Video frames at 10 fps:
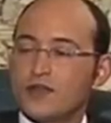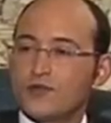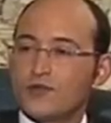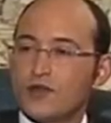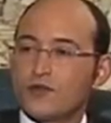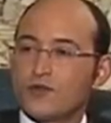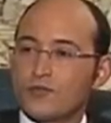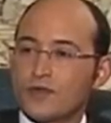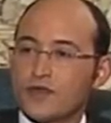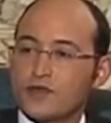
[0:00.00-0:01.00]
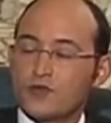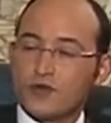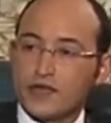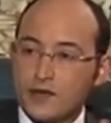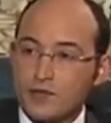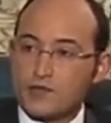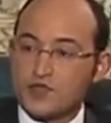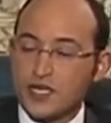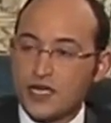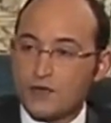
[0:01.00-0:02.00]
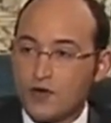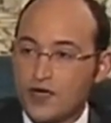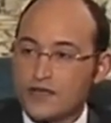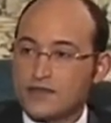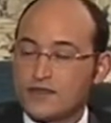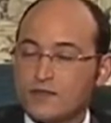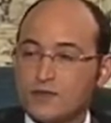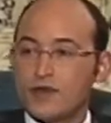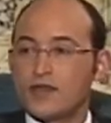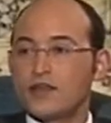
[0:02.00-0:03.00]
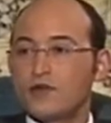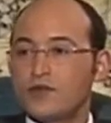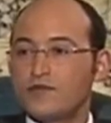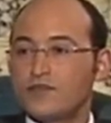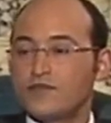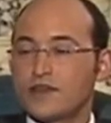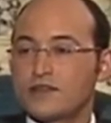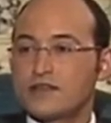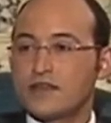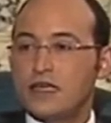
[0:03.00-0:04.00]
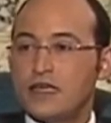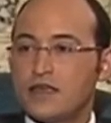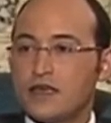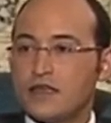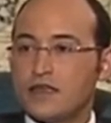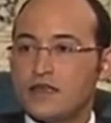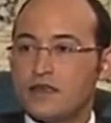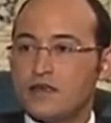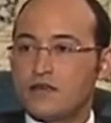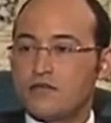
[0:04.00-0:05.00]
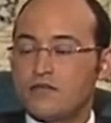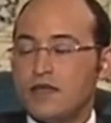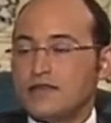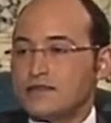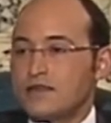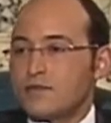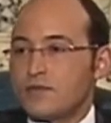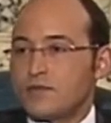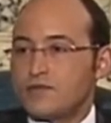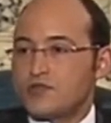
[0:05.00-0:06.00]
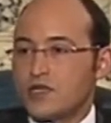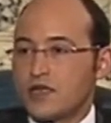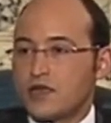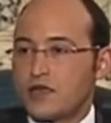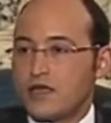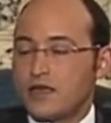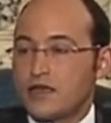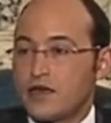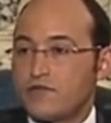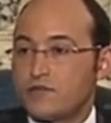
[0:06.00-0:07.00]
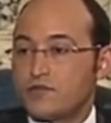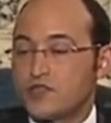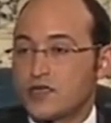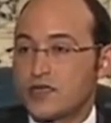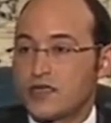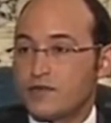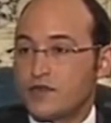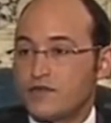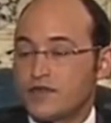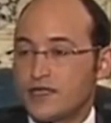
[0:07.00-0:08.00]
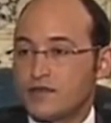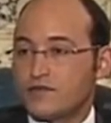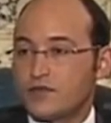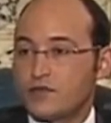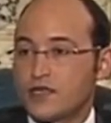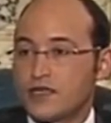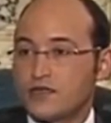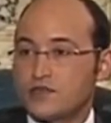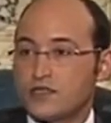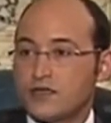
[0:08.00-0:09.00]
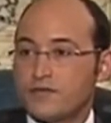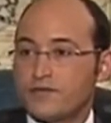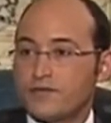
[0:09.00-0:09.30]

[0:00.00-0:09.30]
في فرنسا يعني آه، لا تستثمر بالشكل الكافي بالشكل الكبير في التعليم في الدول الخليجية هو هي لا يجب ان نرمي المسؤوليه